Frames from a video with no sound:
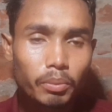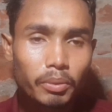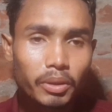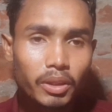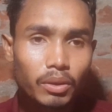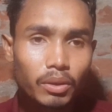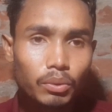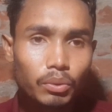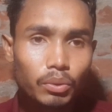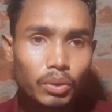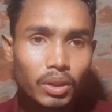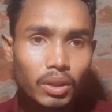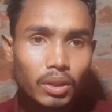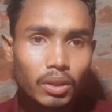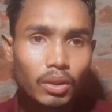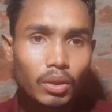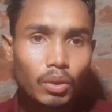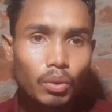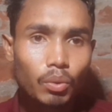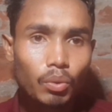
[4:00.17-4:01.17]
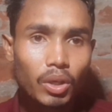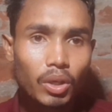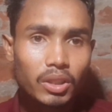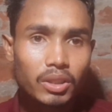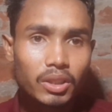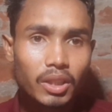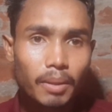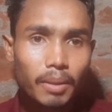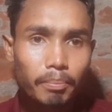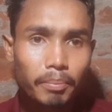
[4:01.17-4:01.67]
मीटर दूर है वहाँ
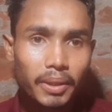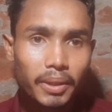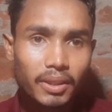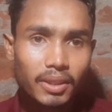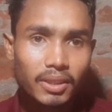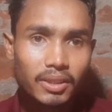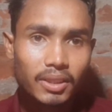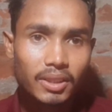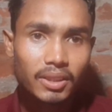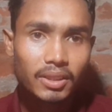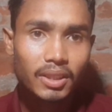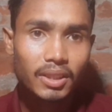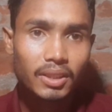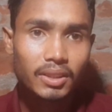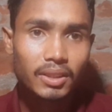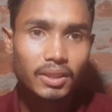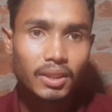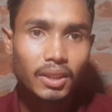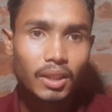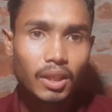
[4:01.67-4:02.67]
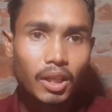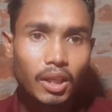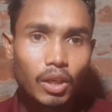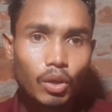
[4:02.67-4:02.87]
से आप पैदल चले जाइएगा